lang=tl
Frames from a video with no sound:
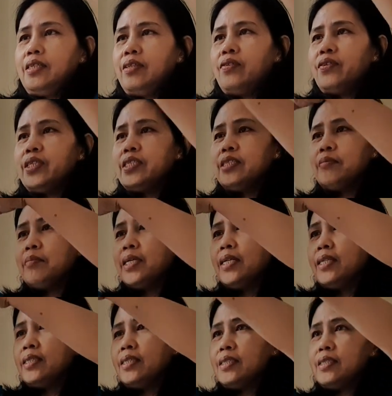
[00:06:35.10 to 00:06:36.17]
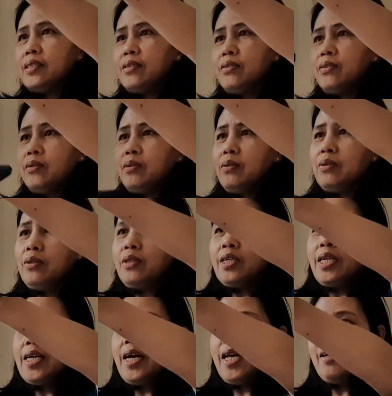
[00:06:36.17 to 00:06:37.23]
Christmas. So,
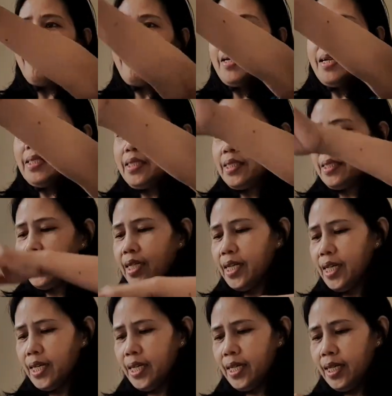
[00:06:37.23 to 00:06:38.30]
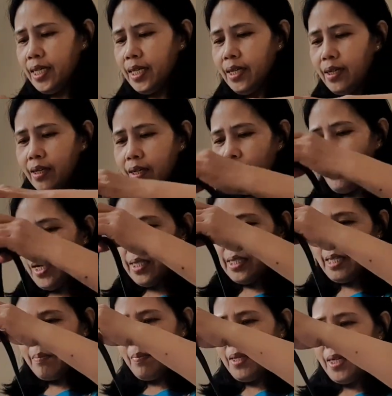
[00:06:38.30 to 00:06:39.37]
regalo para sa sarili. Huwag
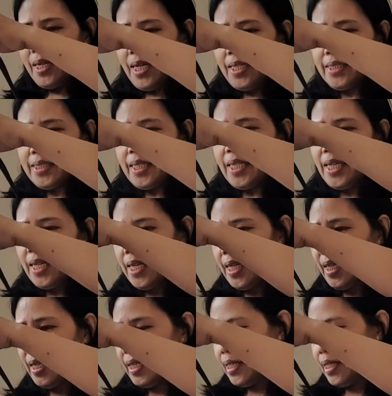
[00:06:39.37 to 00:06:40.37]
tipirin ang sarili.